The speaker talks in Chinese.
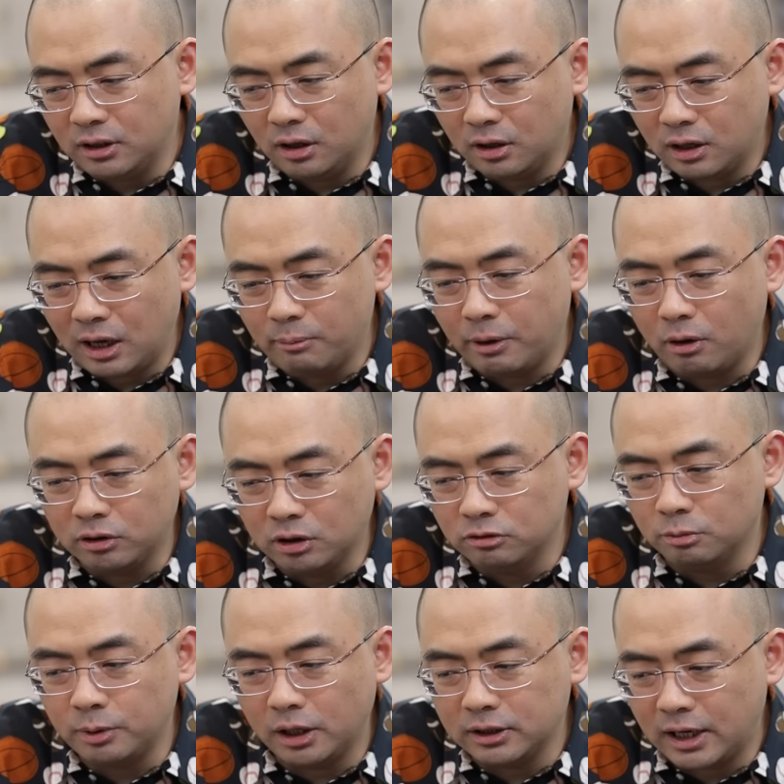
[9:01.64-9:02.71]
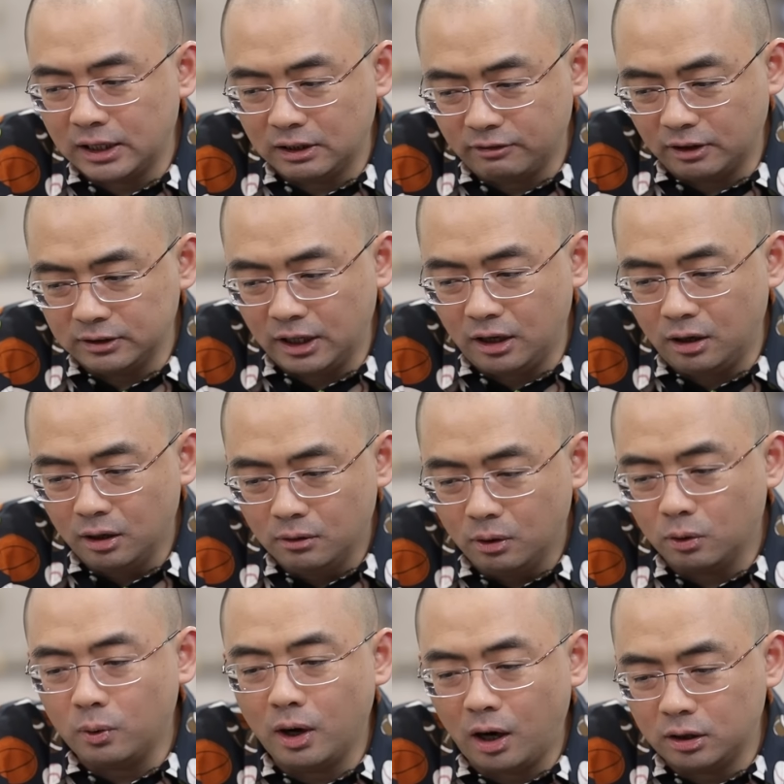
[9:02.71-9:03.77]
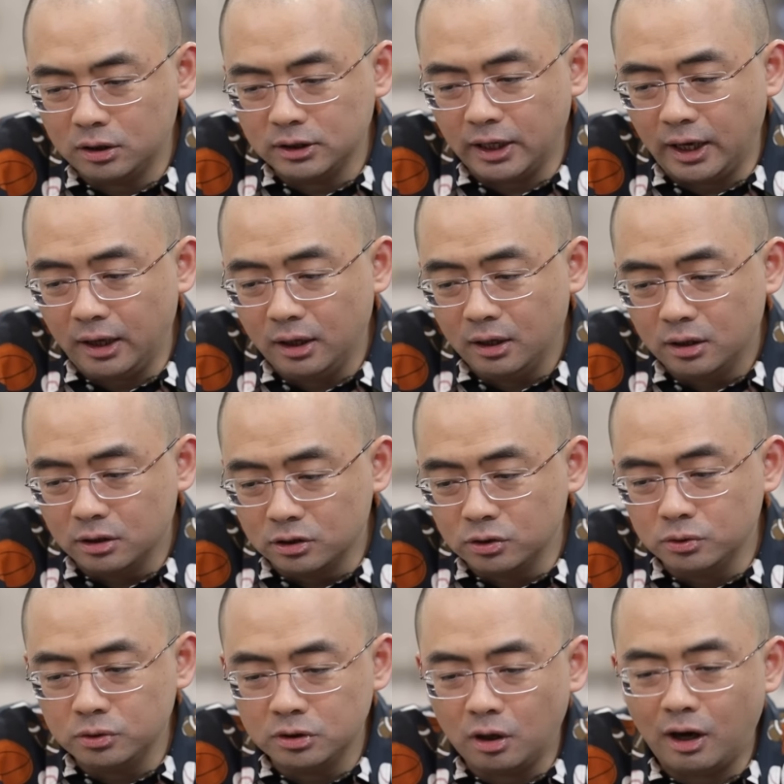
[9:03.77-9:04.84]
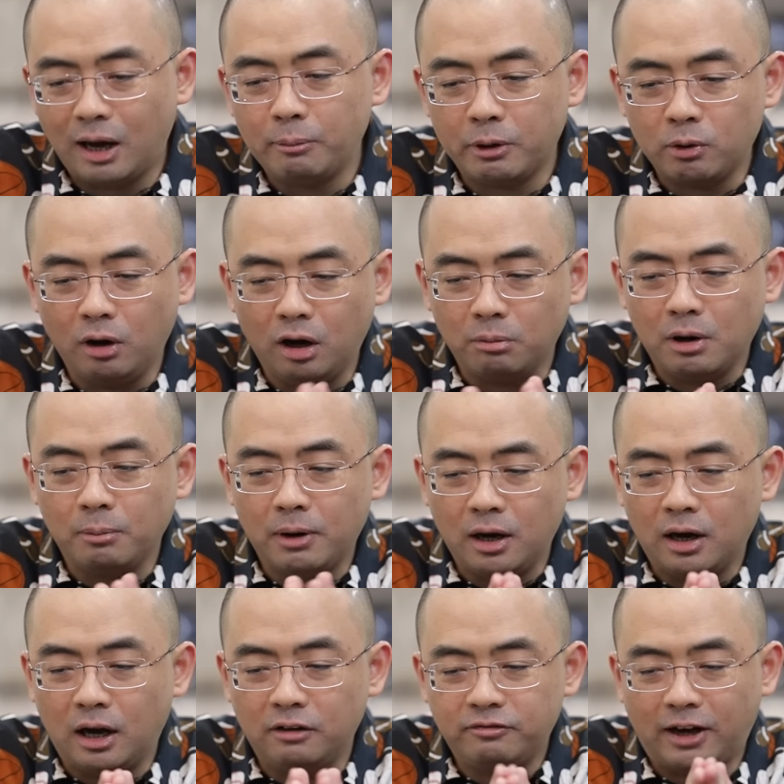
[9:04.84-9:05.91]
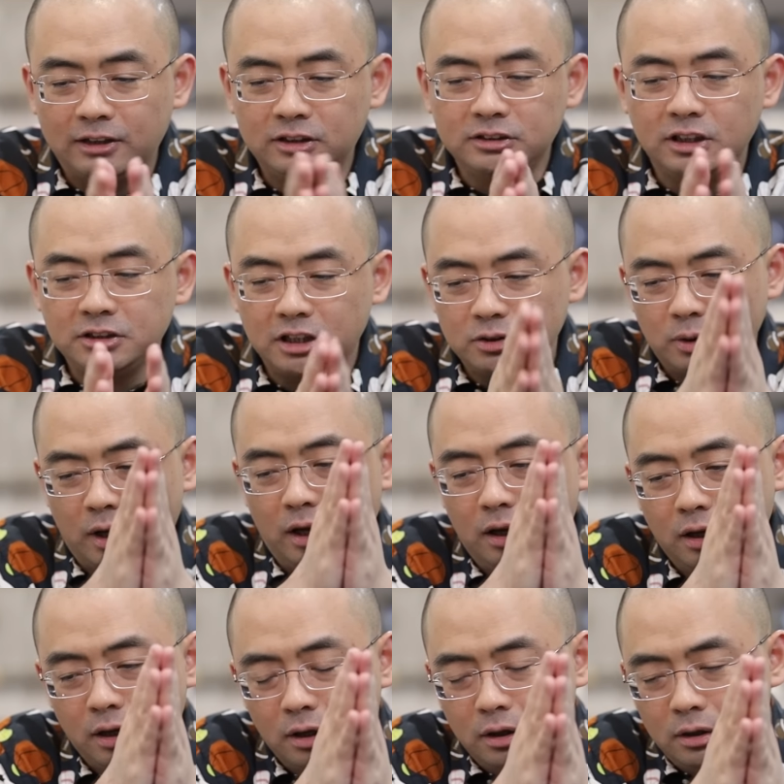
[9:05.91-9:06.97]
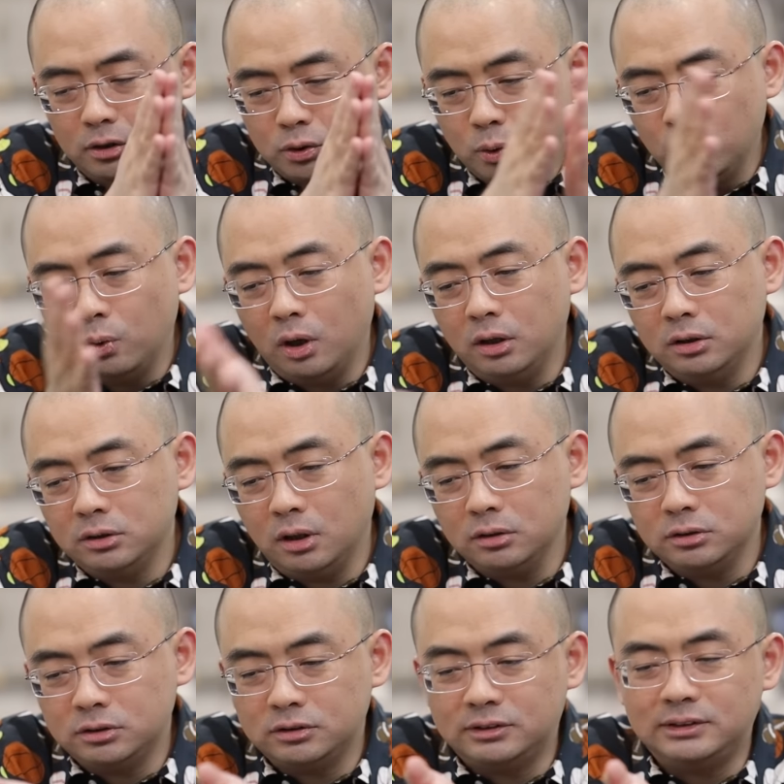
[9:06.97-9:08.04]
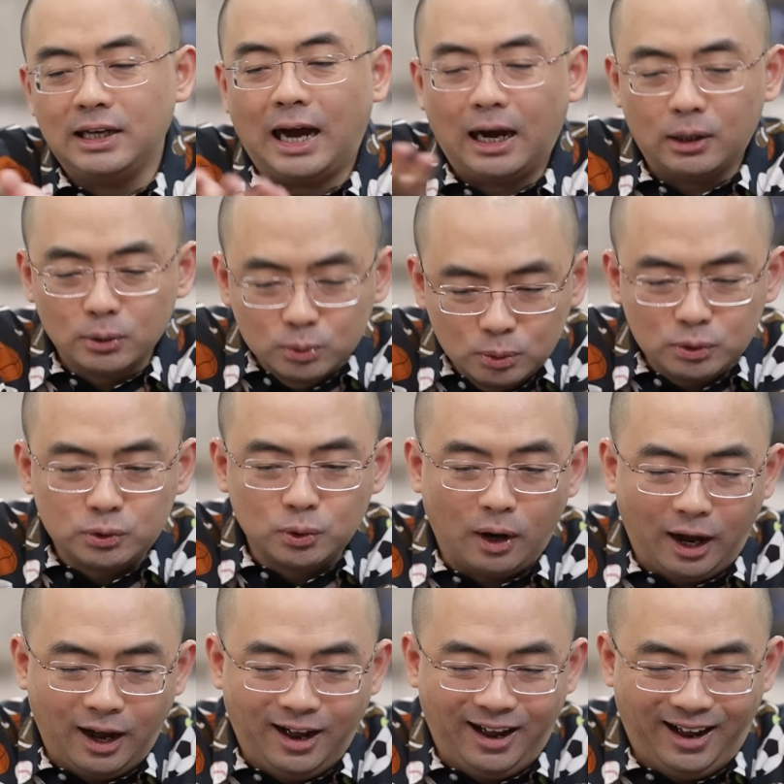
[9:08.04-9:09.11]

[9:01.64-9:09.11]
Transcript: 墙看美国政府不让你看的网站，我关二十年，你就觉得啊，美国好棒棒啊，法治真健全。中国要假如说啊，